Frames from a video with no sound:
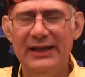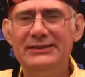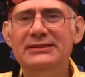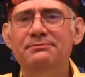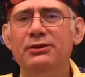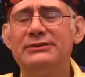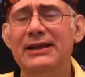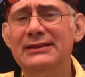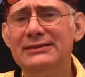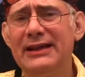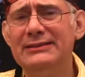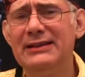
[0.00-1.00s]
es
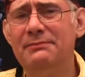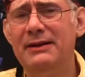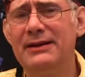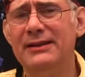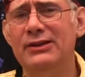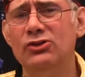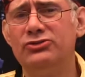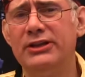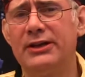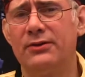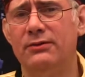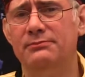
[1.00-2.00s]
importante que esas paredes no
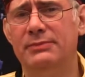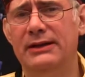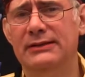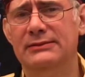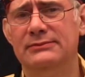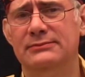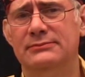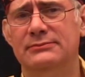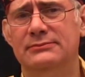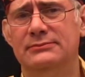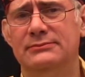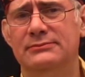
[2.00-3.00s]
se rompan
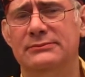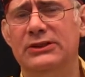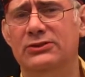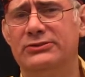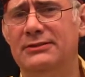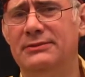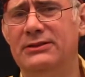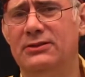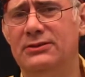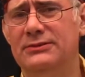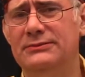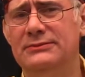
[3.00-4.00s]
de los
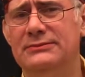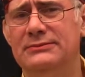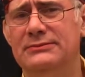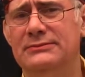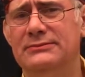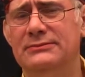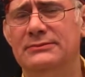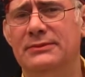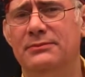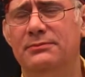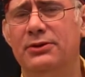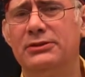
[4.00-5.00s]
alveolos.
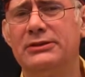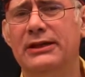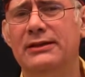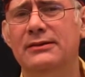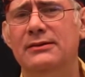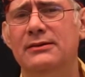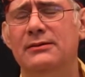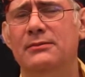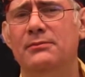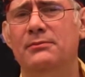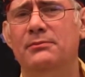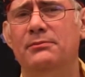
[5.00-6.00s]
¿Por qué?
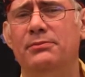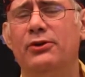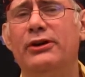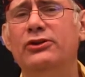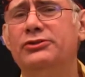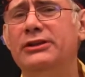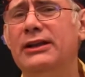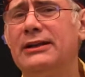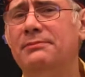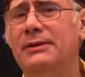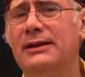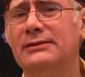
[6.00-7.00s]
Porque no tiene
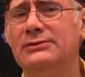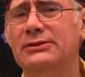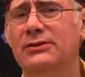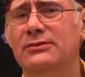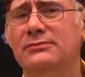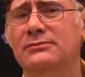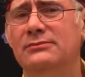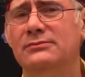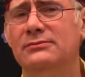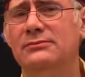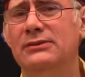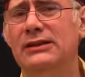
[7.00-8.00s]
reparación.
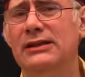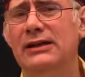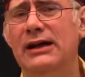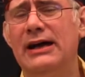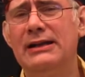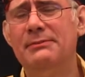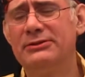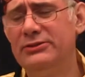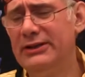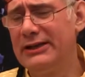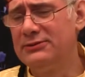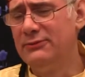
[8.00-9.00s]
A la
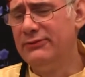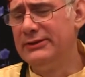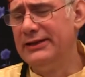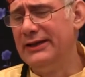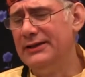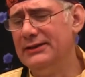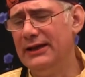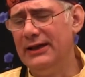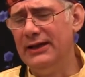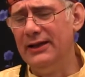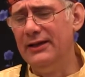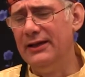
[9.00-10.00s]
persona que sufre de
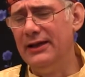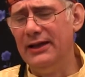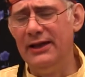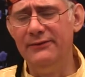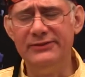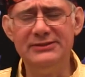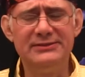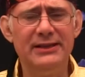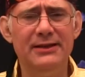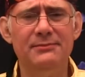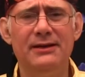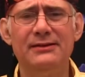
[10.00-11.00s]

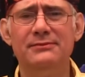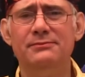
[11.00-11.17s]
enfisema